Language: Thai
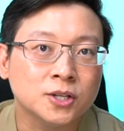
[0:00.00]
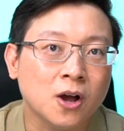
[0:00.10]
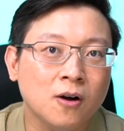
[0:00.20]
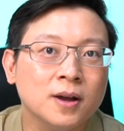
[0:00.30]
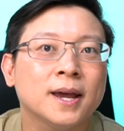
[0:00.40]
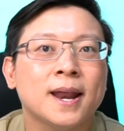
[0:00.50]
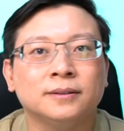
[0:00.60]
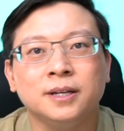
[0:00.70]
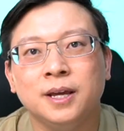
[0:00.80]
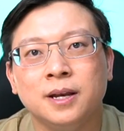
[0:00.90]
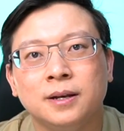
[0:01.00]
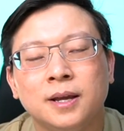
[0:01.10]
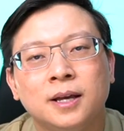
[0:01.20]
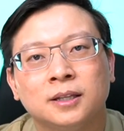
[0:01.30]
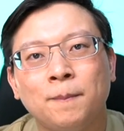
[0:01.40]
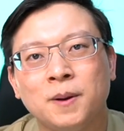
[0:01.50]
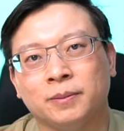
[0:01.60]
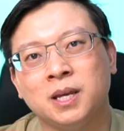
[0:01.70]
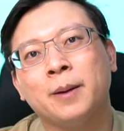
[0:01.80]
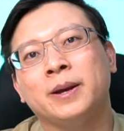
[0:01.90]
สองขนาดที่ดินถ้าเปรียบ
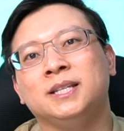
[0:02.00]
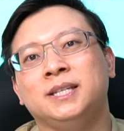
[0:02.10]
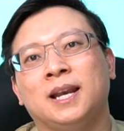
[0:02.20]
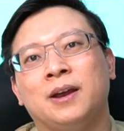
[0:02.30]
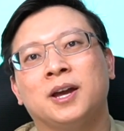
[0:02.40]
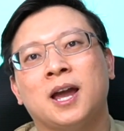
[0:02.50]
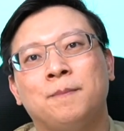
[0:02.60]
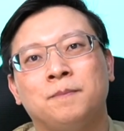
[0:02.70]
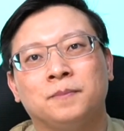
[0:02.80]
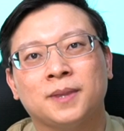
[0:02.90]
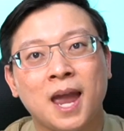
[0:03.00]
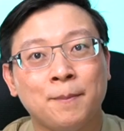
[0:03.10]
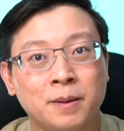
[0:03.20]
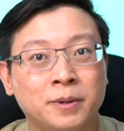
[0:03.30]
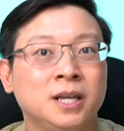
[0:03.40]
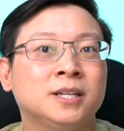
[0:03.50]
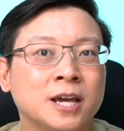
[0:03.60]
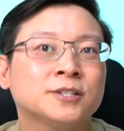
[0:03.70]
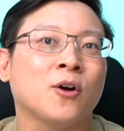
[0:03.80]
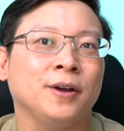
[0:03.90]
เทียบกันจริงๆแล้วนะครับถ้าเป็นพื้นที่
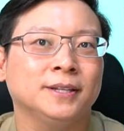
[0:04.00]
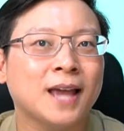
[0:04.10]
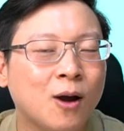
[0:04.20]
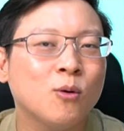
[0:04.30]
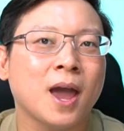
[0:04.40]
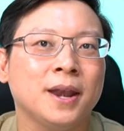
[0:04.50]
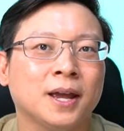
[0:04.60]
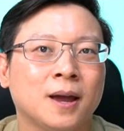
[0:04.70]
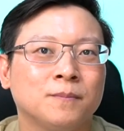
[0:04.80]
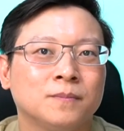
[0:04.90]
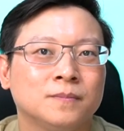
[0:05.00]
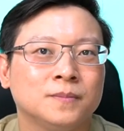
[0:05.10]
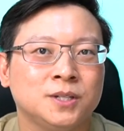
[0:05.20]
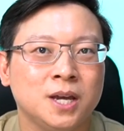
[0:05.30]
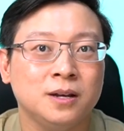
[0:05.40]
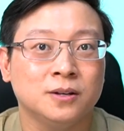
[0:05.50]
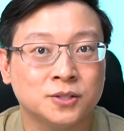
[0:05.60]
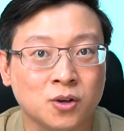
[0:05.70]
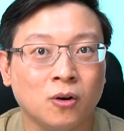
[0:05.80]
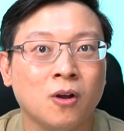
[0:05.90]
ใช้สอยเท่ากันนะครับเช่น
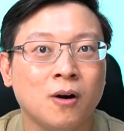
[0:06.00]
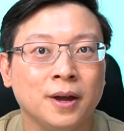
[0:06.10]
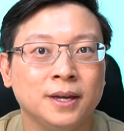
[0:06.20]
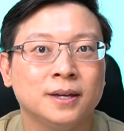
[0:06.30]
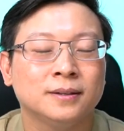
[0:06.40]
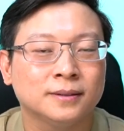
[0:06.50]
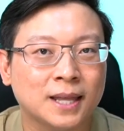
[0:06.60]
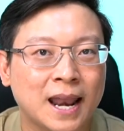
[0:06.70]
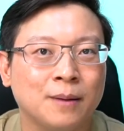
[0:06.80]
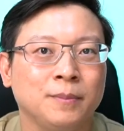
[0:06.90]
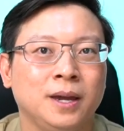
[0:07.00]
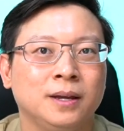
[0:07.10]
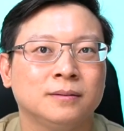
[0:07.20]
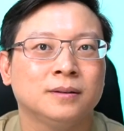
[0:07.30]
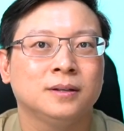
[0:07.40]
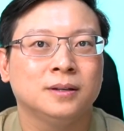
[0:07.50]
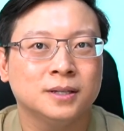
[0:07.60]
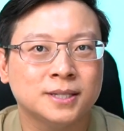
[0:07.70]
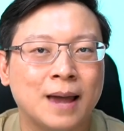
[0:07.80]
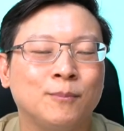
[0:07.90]
สองร้อยตารางเมตร
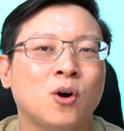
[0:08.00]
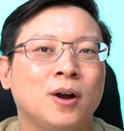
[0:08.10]
สามร้